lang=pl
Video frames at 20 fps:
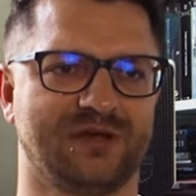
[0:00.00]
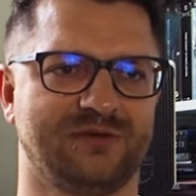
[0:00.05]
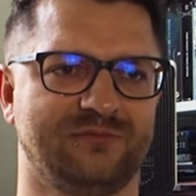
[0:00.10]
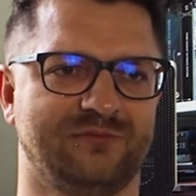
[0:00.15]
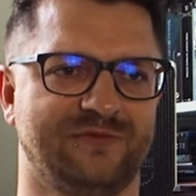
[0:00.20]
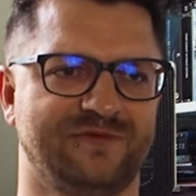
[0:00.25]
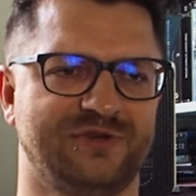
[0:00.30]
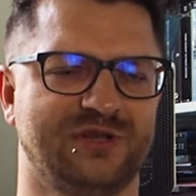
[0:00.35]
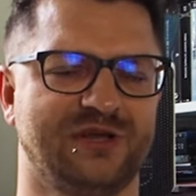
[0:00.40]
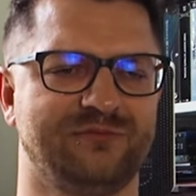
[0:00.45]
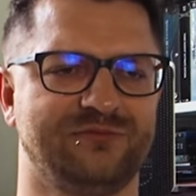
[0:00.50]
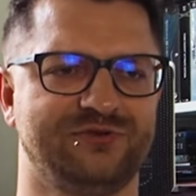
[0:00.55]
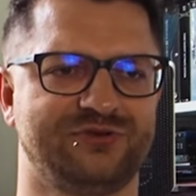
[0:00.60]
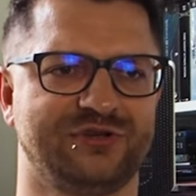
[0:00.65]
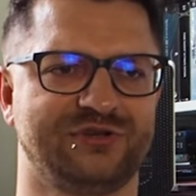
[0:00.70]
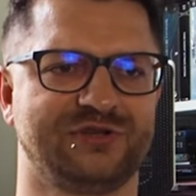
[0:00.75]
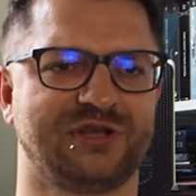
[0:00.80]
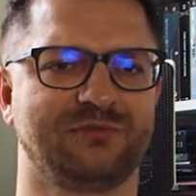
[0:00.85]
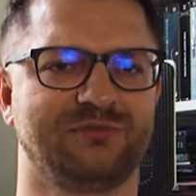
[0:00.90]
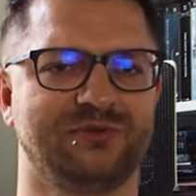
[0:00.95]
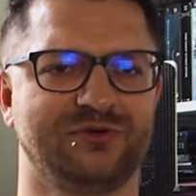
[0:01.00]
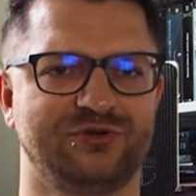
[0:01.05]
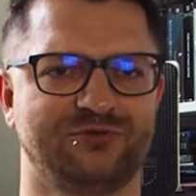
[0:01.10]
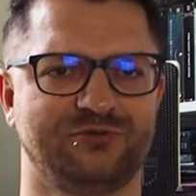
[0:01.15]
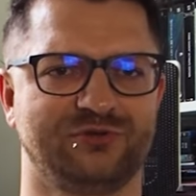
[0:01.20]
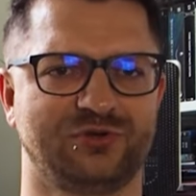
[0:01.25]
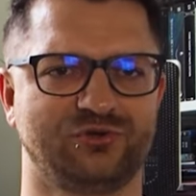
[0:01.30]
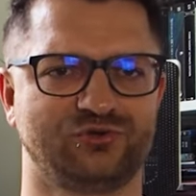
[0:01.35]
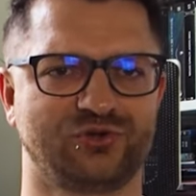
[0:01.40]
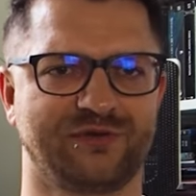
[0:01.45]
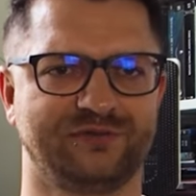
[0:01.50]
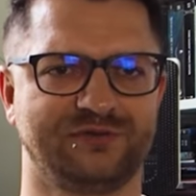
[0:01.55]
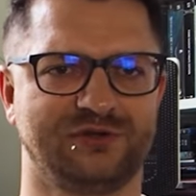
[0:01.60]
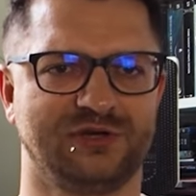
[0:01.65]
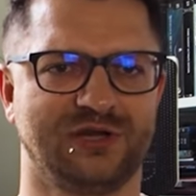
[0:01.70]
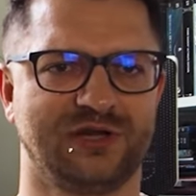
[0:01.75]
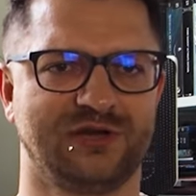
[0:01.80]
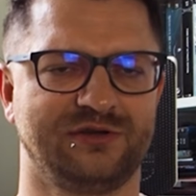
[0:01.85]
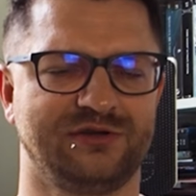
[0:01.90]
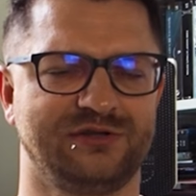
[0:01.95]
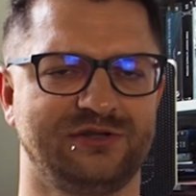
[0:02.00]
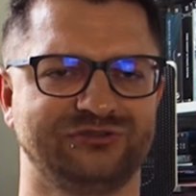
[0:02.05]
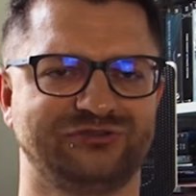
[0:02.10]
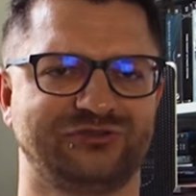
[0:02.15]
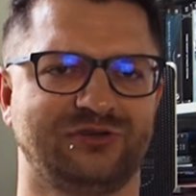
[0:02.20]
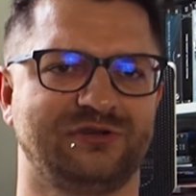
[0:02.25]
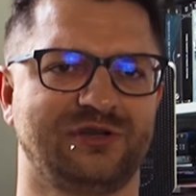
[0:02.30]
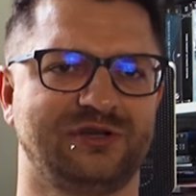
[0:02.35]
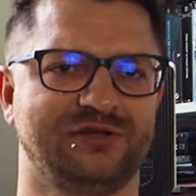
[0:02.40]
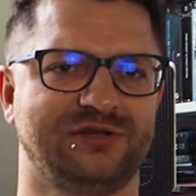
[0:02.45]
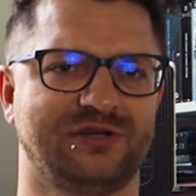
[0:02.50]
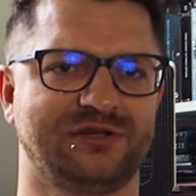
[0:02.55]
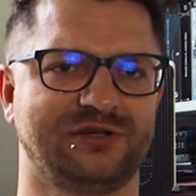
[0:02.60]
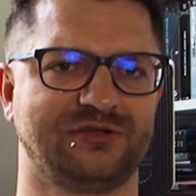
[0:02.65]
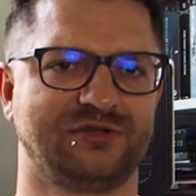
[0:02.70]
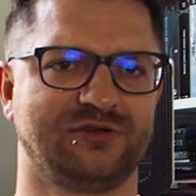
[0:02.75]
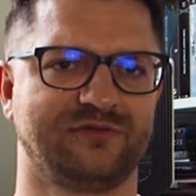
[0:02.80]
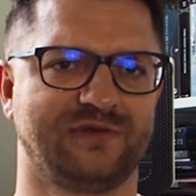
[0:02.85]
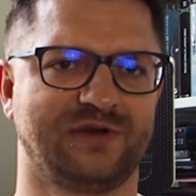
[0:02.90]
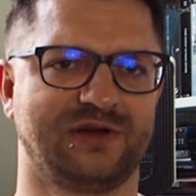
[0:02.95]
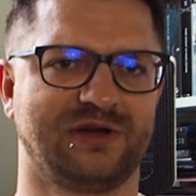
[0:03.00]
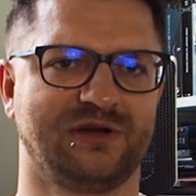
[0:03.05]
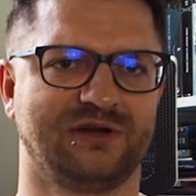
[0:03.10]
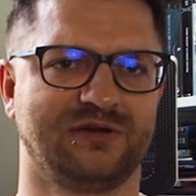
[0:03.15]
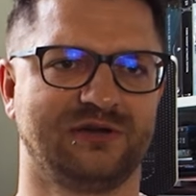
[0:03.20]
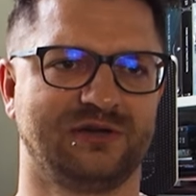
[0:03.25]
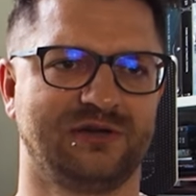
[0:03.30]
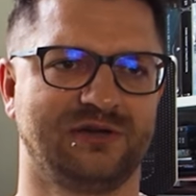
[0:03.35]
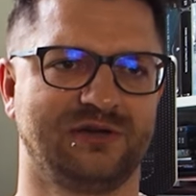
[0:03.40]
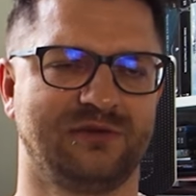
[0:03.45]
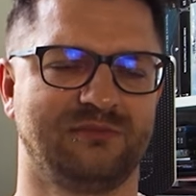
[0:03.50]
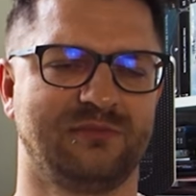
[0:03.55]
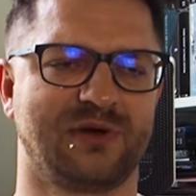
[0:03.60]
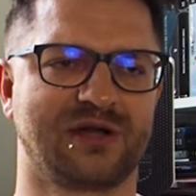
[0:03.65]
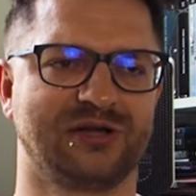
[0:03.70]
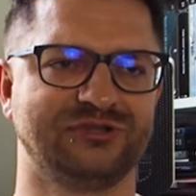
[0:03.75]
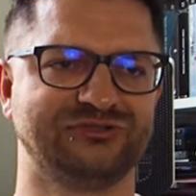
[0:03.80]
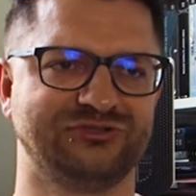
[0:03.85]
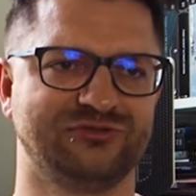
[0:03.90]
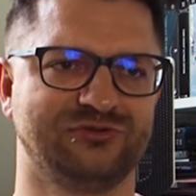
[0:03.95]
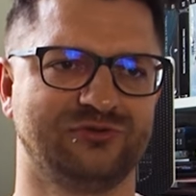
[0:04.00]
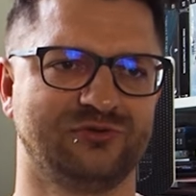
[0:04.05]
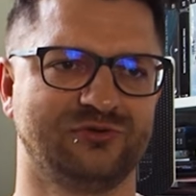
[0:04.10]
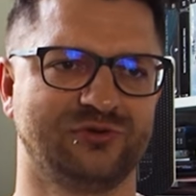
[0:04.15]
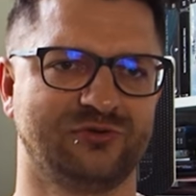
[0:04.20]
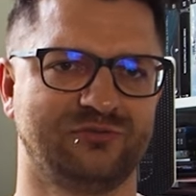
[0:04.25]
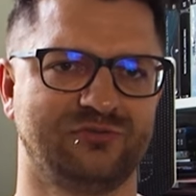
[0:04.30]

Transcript: My, wydaje mi się, i tak byliśmy troszkę w tyle i ta strona internetowa magazynu no,